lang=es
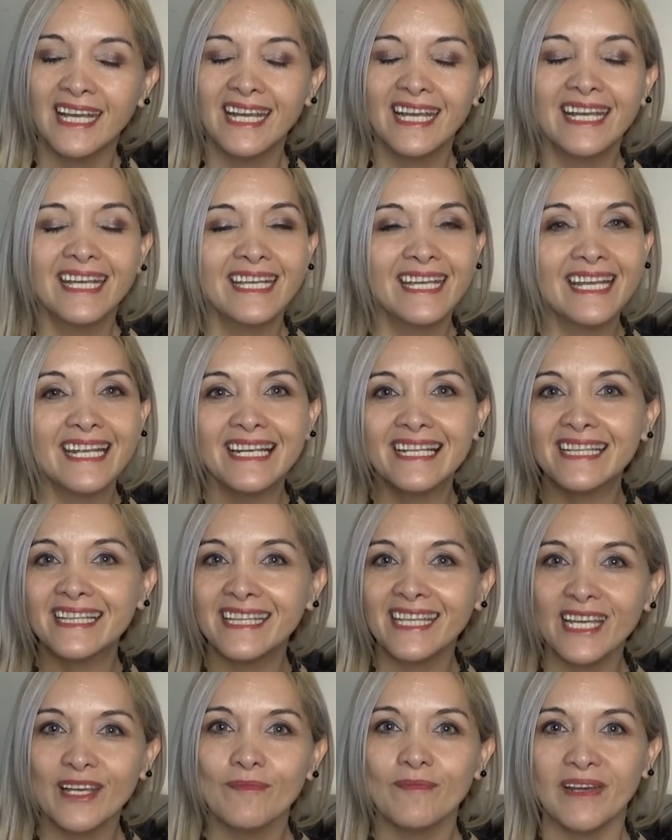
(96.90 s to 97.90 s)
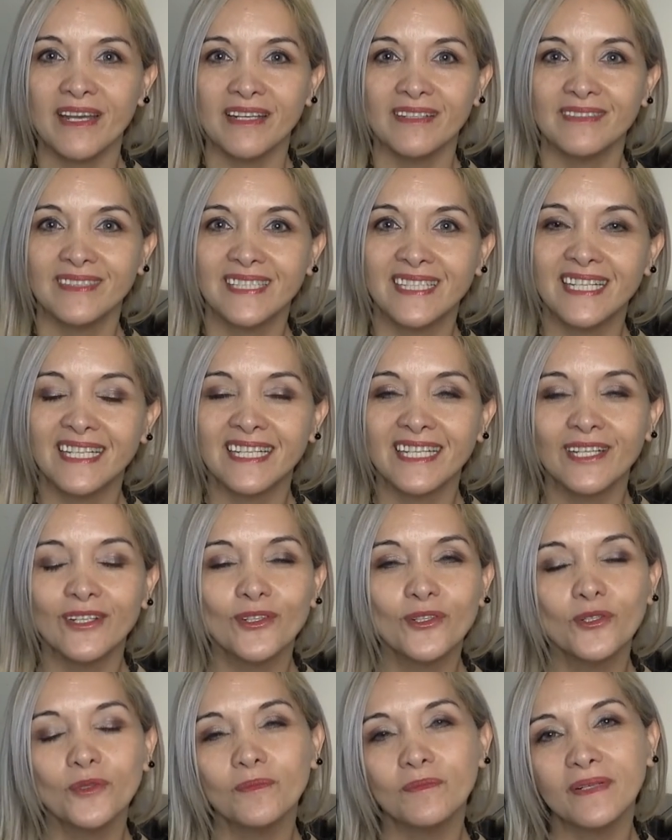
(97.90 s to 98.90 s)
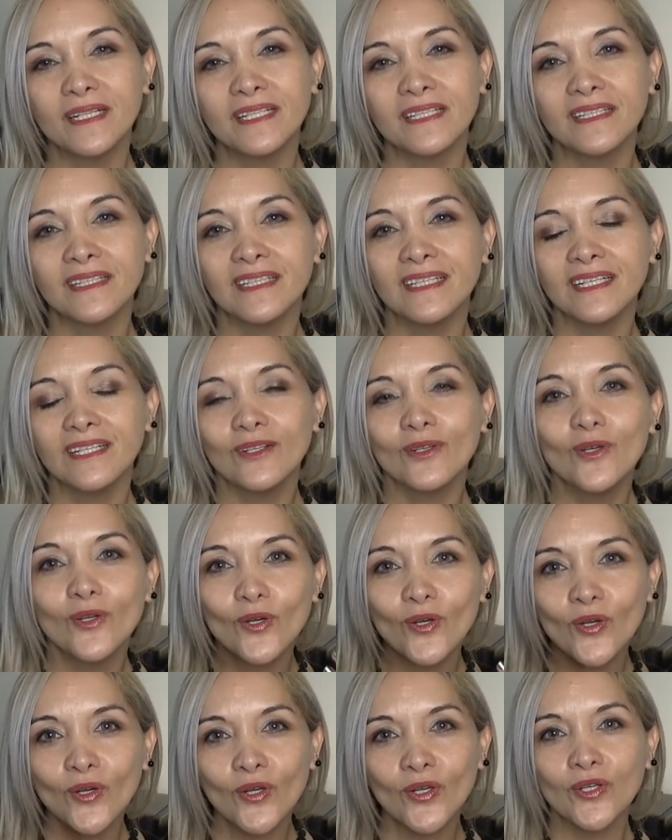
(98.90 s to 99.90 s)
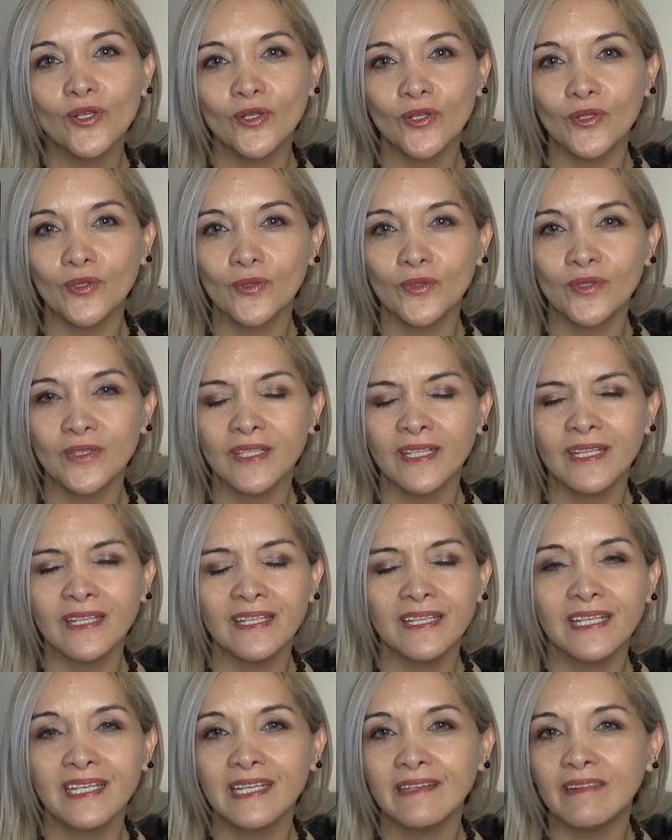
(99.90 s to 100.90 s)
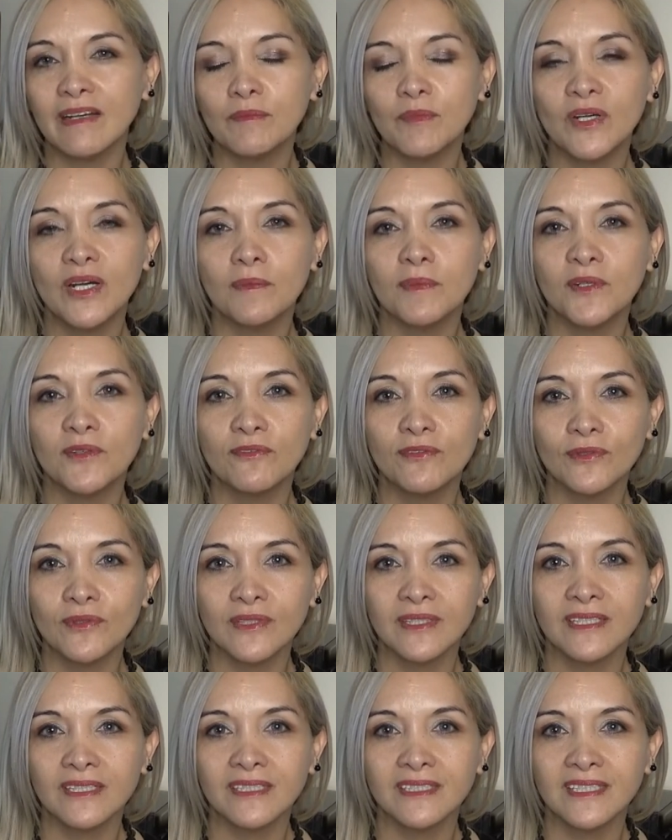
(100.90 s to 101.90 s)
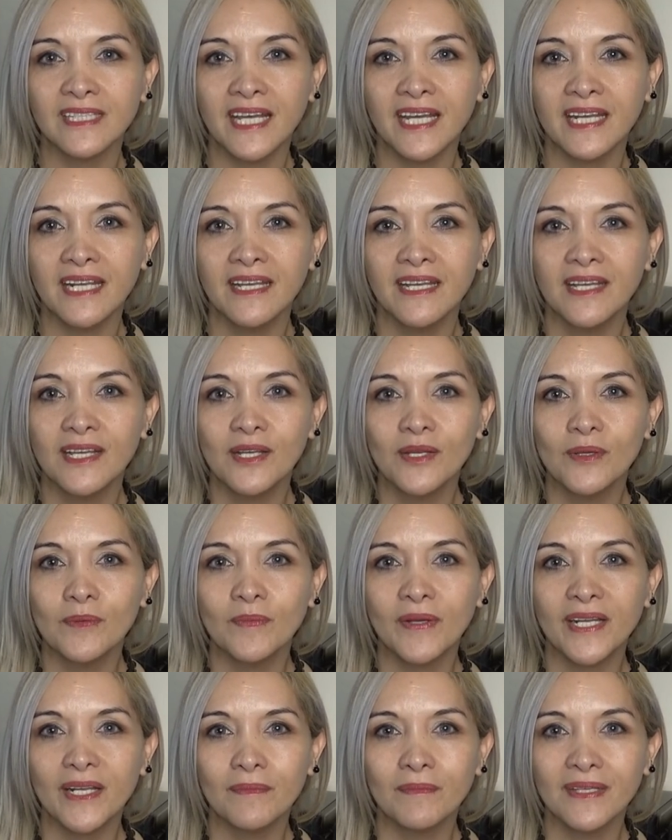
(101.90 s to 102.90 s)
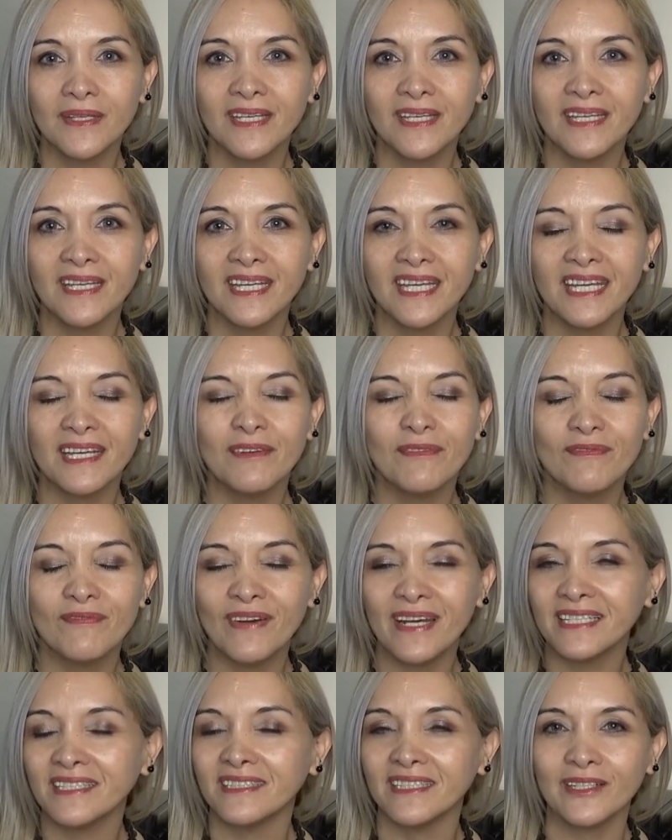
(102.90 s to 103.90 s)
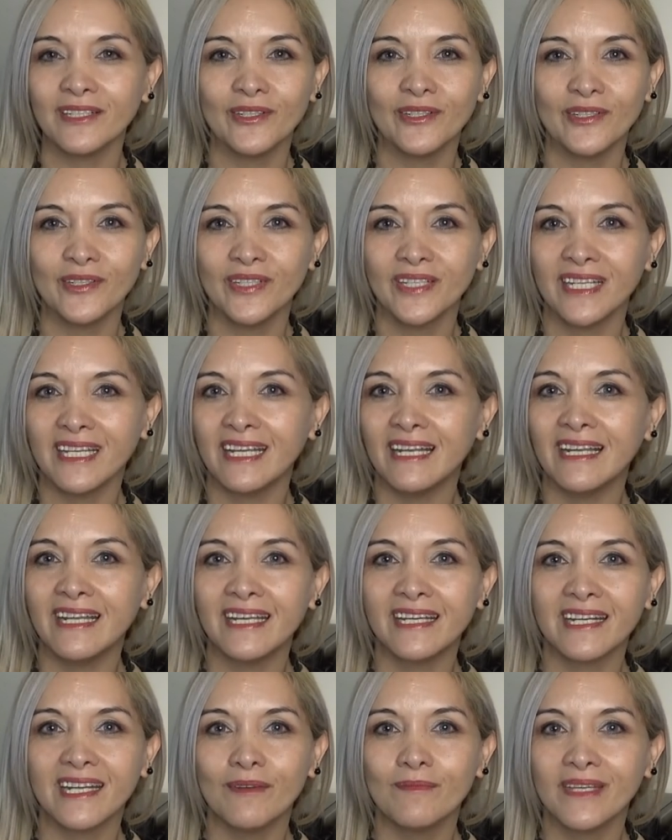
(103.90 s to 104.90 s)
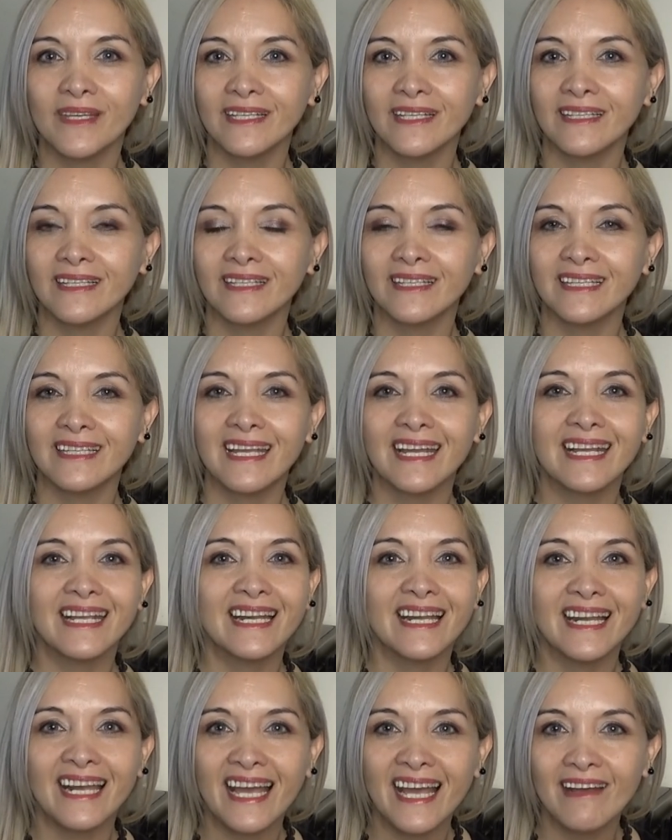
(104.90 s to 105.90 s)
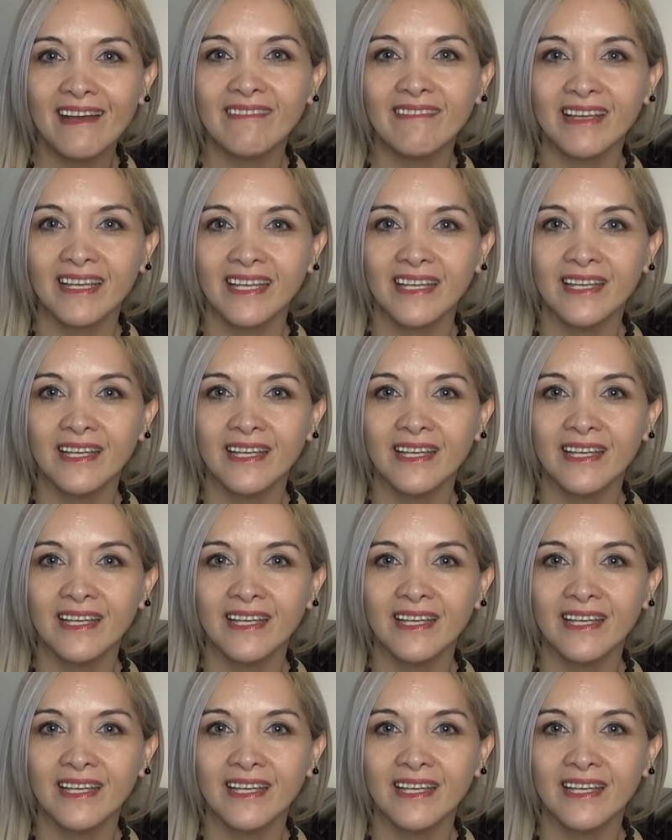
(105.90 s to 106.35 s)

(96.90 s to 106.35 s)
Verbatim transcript: Y el tema que quiero compartir hoy con ustedes, que vamos a profundizar, para mí es básico, es la herramienta clave